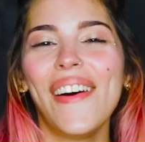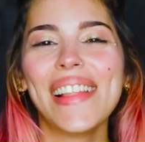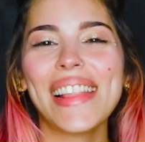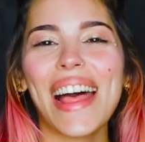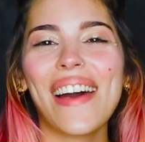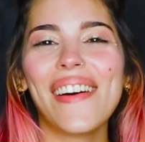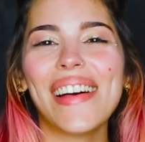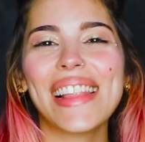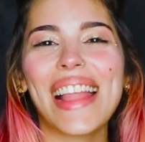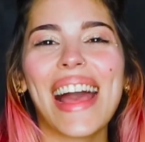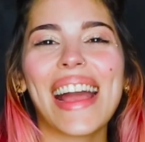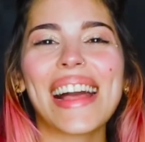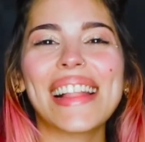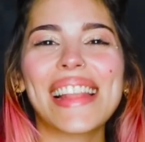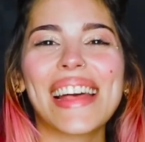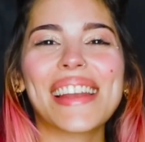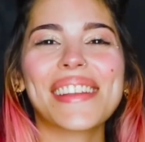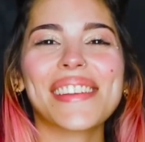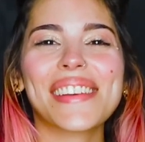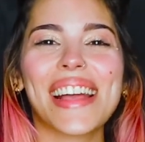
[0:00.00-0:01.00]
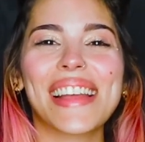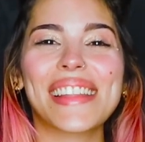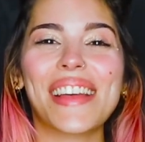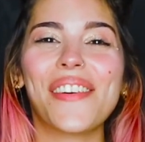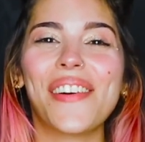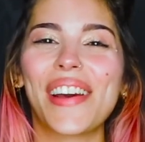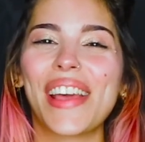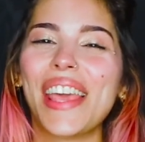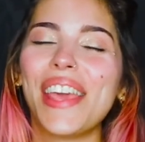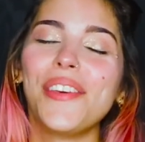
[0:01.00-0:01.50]
Olá, olá, galera do
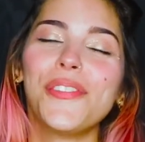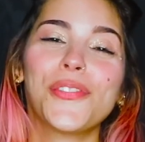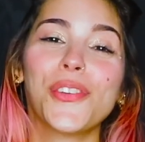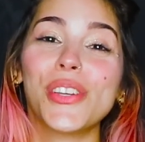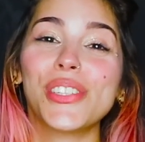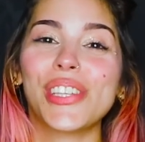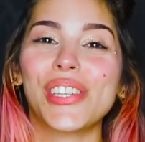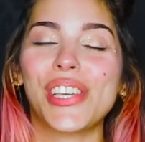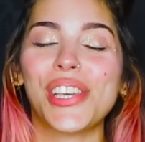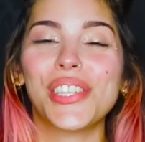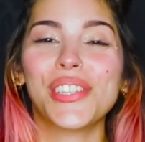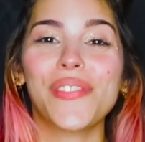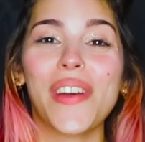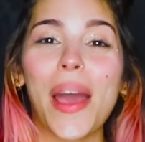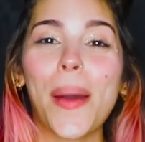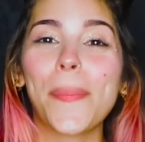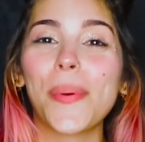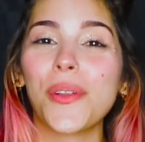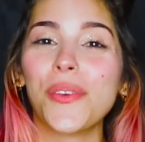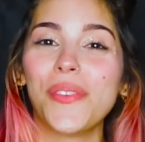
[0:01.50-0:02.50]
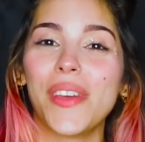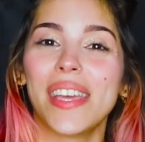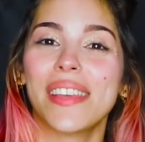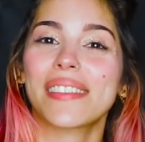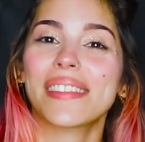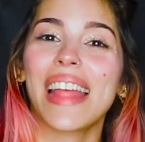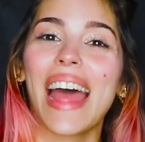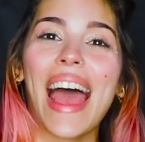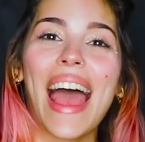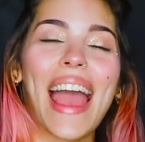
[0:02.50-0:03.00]
canal Riff. Hoje a gente vai
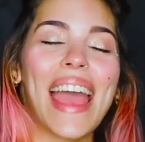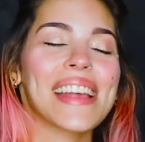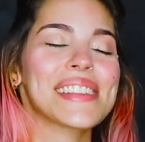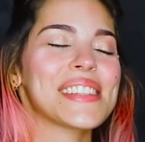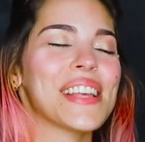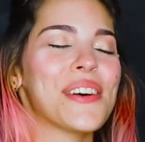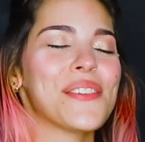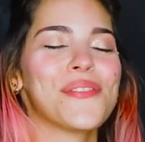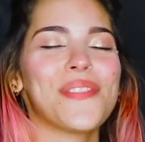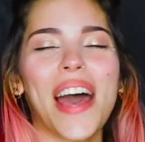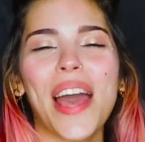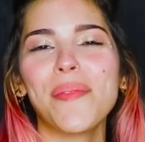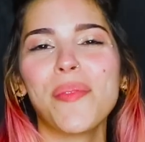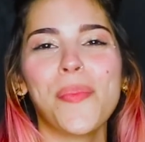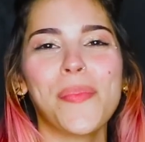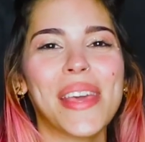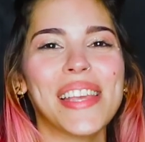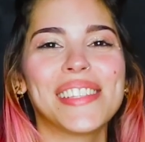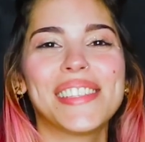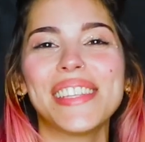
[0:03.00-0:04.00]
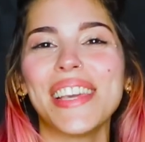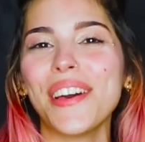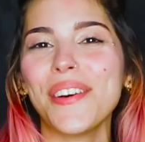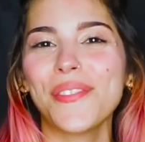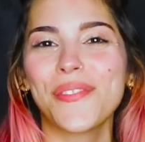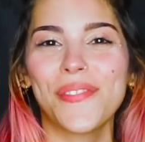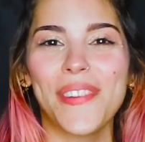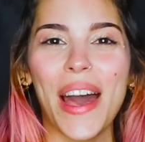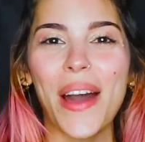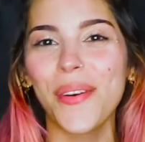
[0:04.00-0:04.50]
aproveitar essa vibe
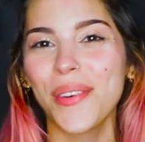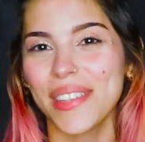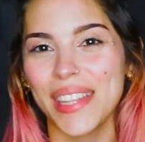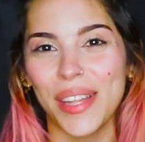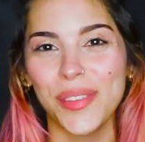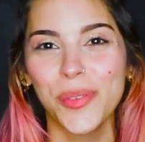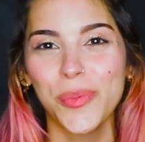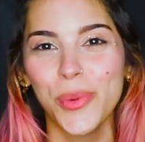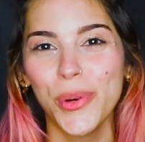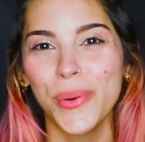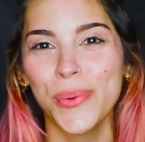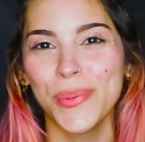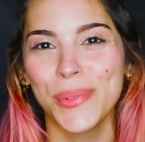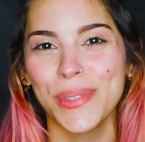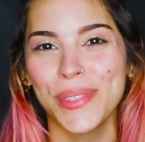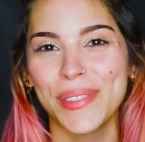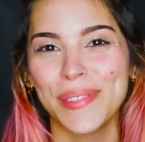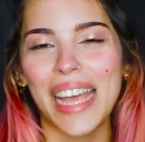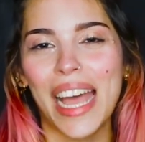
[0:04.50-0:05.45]
medieval que tá no mundo.